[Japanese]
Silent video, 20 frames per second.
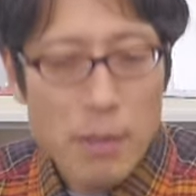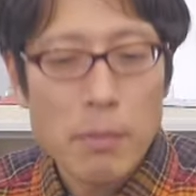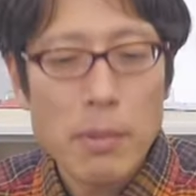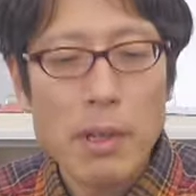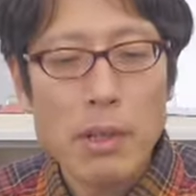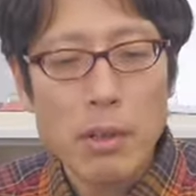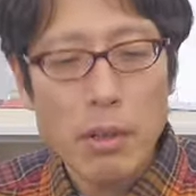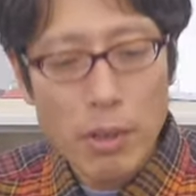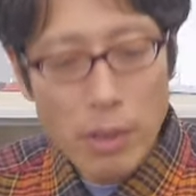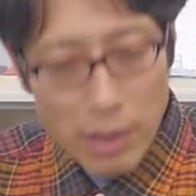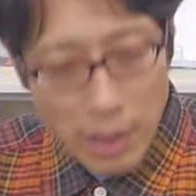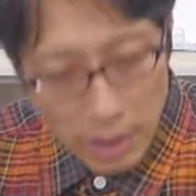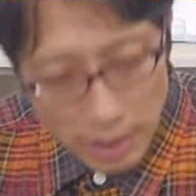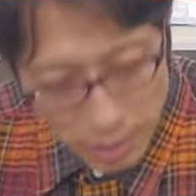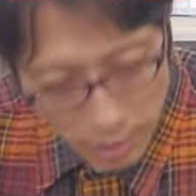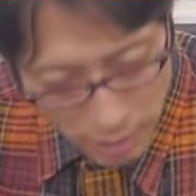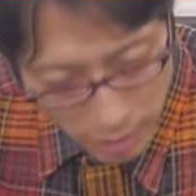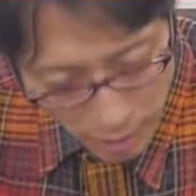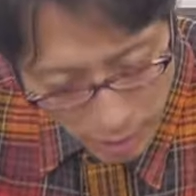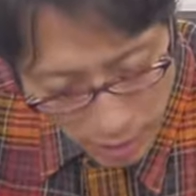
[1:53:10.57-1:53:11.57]
も、ようや
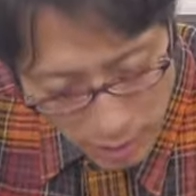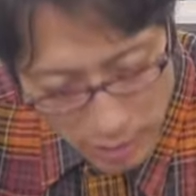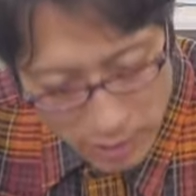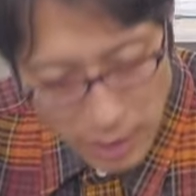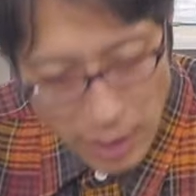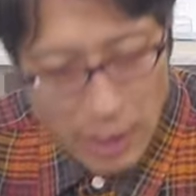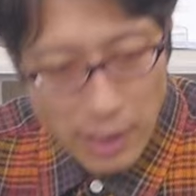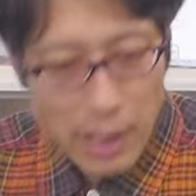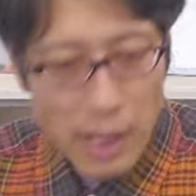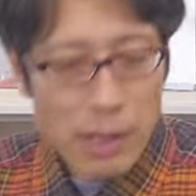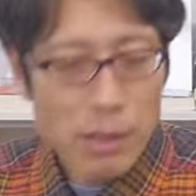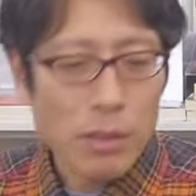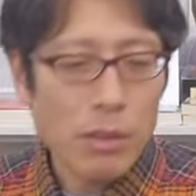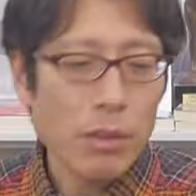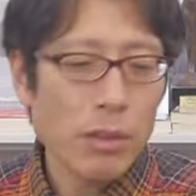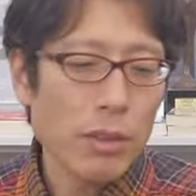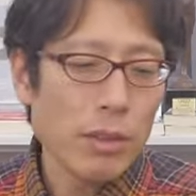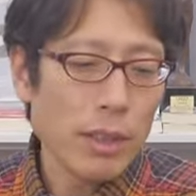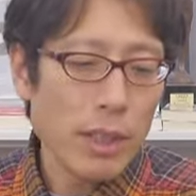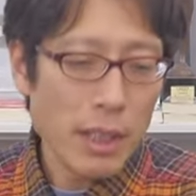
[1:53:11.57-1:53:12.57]
く再開とい
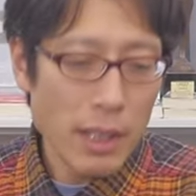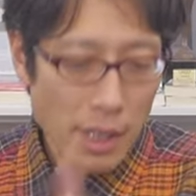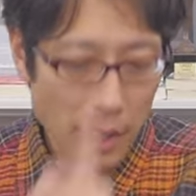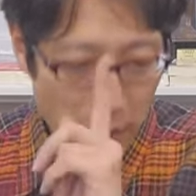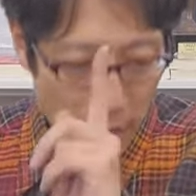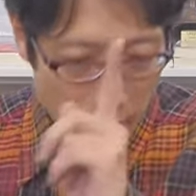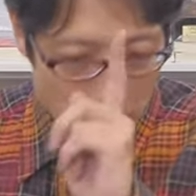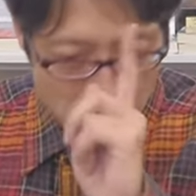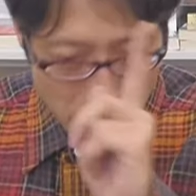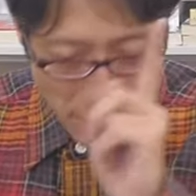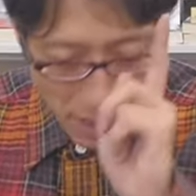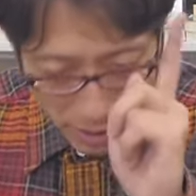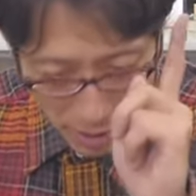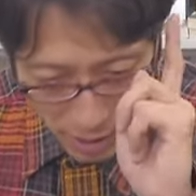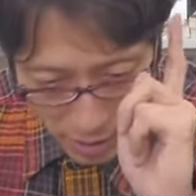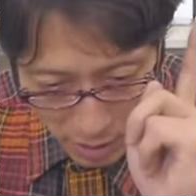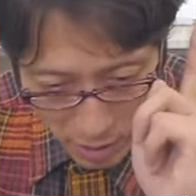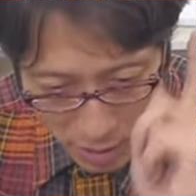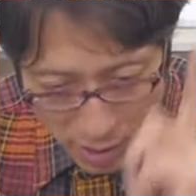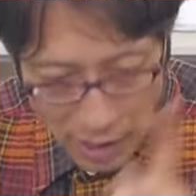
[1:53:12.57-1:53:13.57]
うことで、はい、今
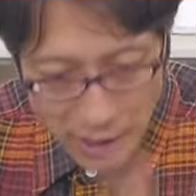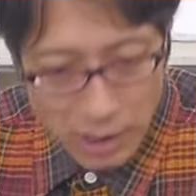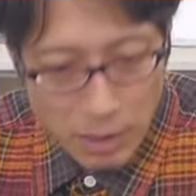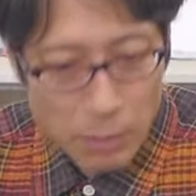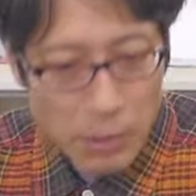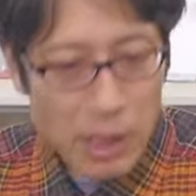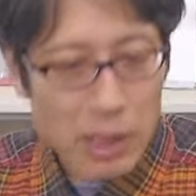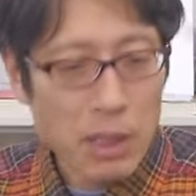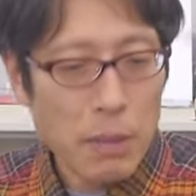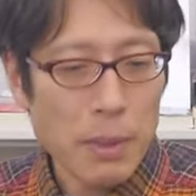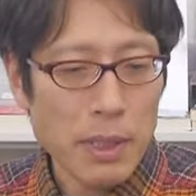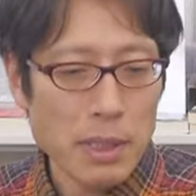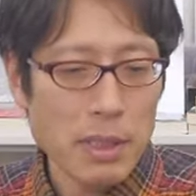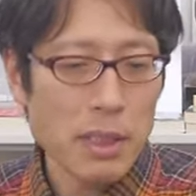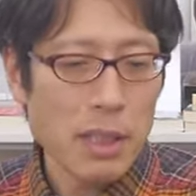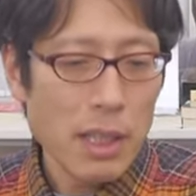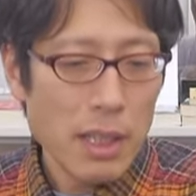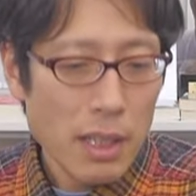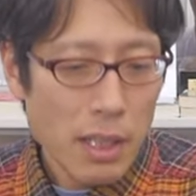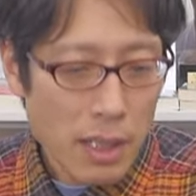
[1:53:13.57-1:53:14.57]
リンク貼ってもらってま
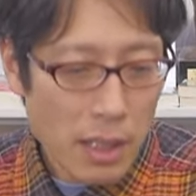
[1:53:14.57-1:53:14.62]
す。